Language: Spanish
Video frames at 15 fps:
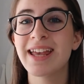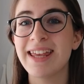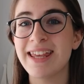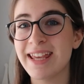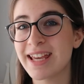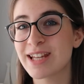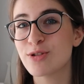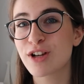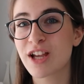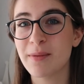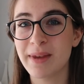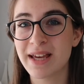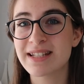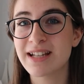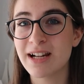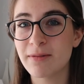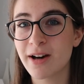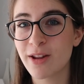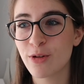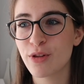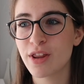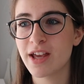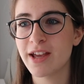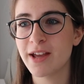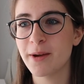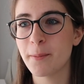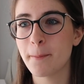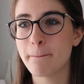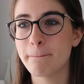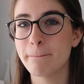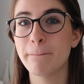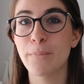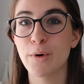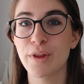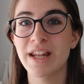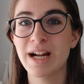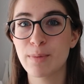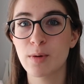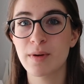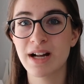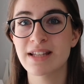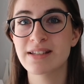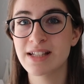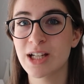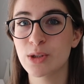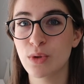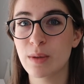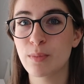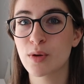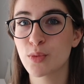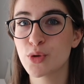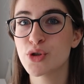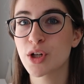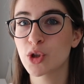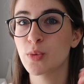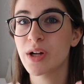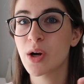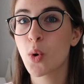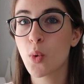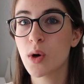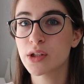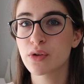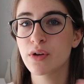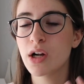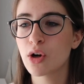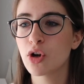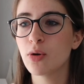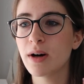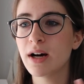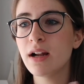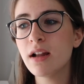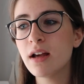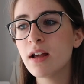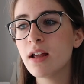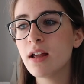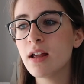y es lo que me ha salvado de poder aprobar la asignatura por mucho que tuvieran un 4 en el global.